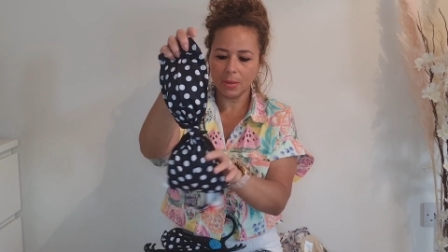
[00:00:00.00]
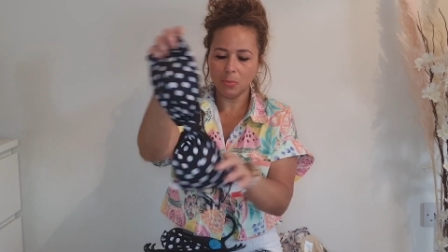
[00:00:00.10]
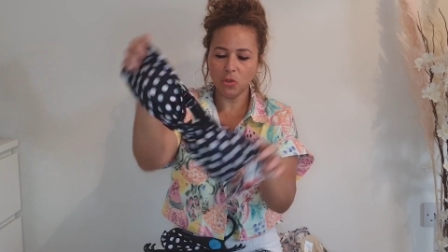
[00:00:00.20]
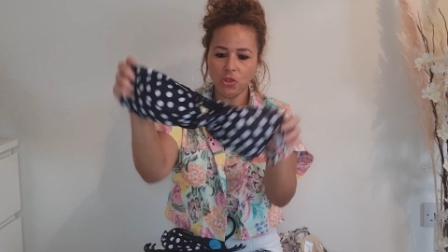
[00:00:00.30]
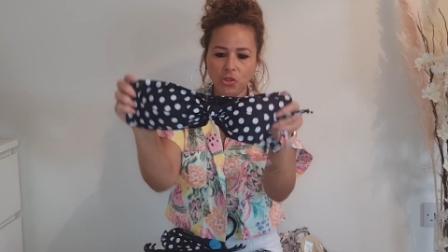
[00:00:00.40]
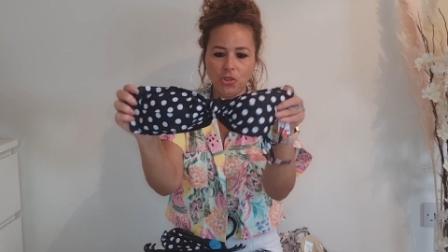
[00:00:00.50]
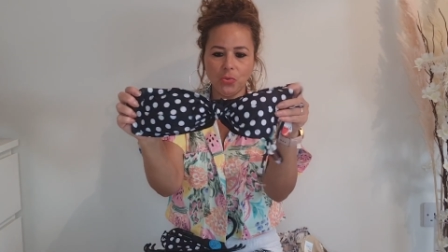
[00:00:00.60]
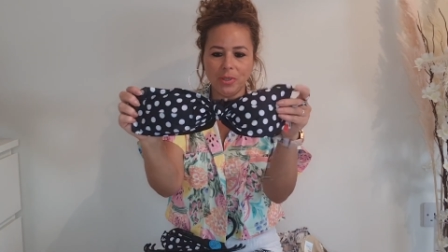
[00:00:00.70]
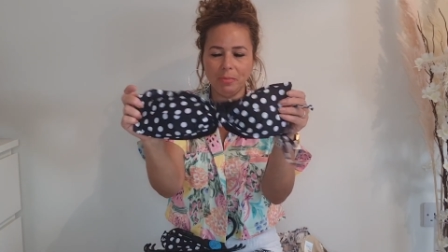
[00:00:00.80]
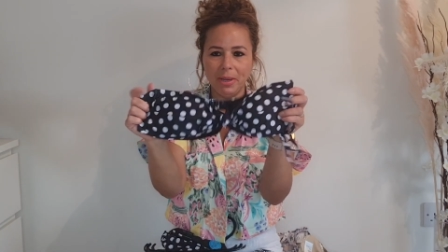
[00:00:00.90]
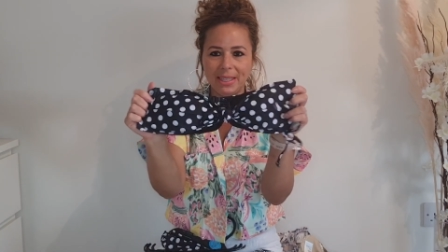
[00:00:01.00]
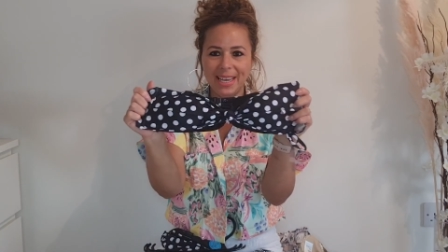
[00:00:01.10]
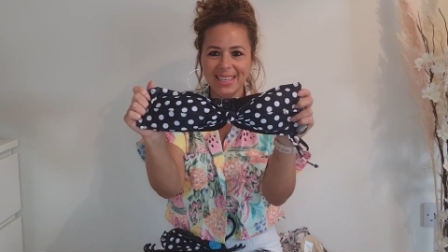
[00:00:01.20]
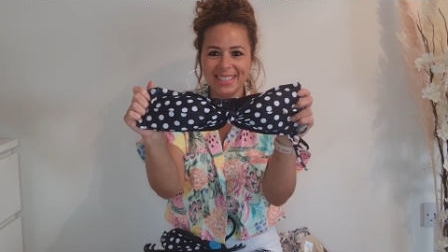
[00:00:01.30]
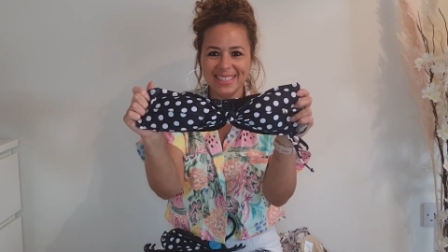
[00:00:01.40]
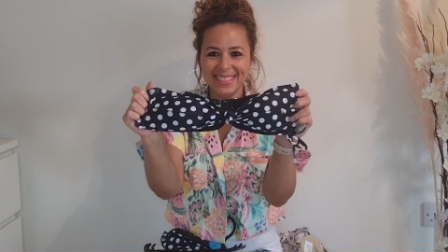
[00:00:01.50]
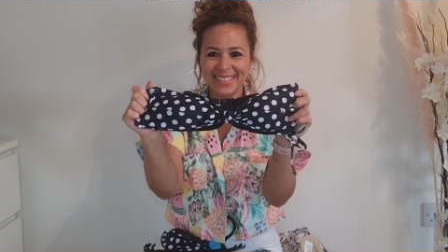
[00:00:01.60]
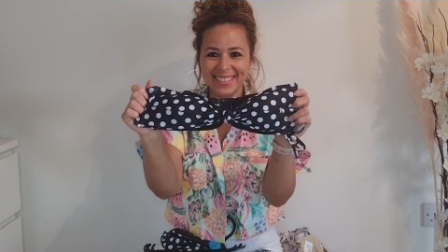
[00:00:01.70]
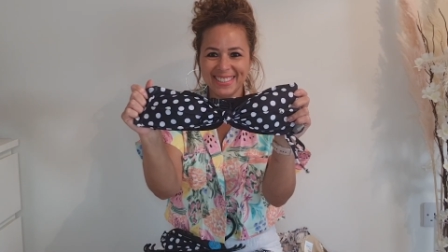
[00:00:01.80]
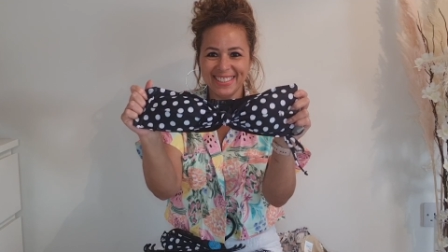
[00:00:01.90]
Bonitinho também, né?
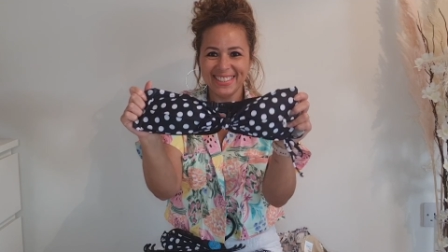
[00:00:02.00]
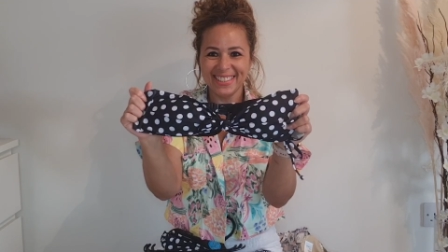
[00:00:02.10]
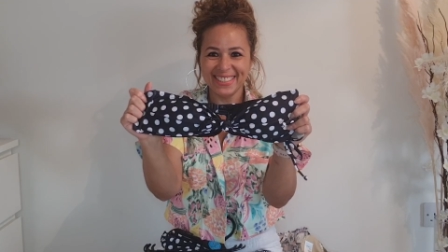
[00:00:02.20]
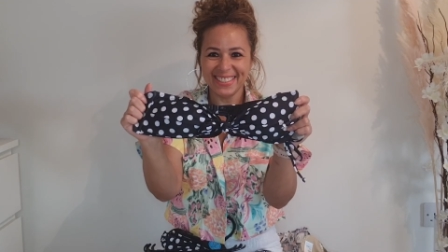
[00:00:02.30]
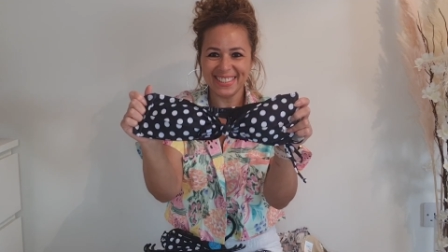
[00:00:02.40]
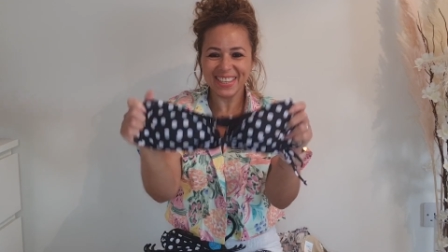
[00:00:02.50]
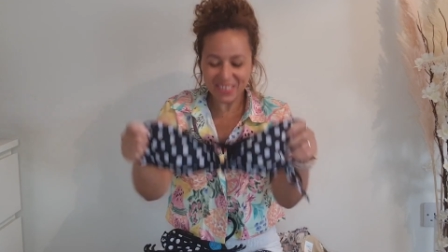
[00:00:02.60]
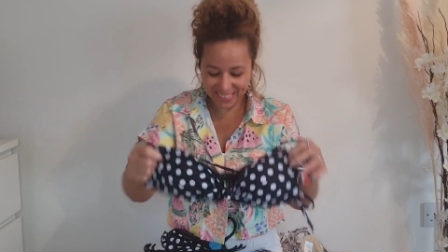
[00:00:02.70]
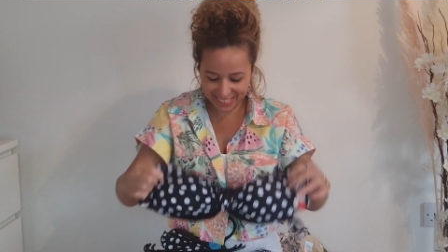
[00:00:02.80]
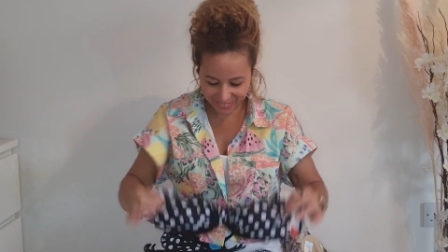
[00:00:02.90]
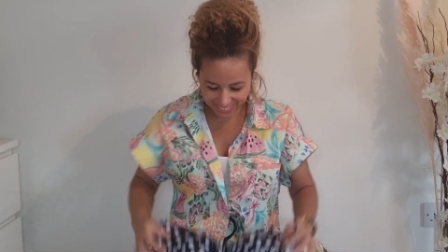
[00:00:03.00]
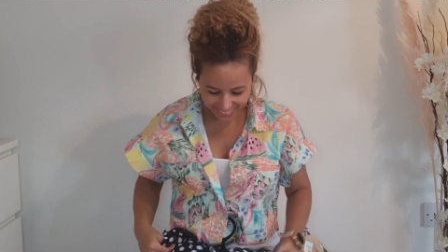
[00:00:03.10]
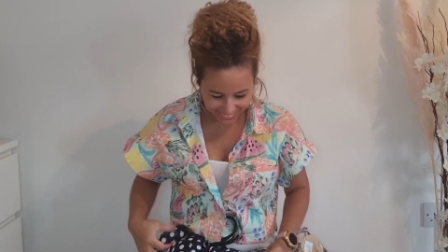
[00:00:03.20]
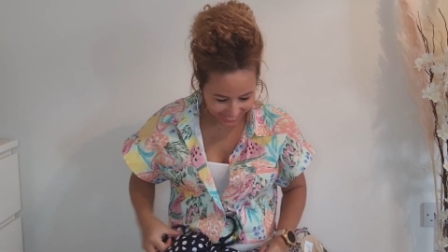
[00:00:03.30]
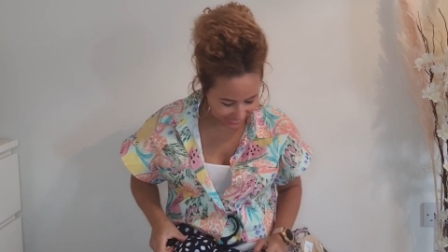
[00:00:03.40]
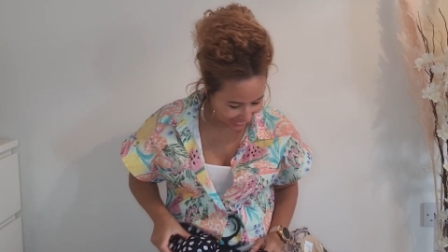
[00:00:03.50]
Eu achei bonitinho.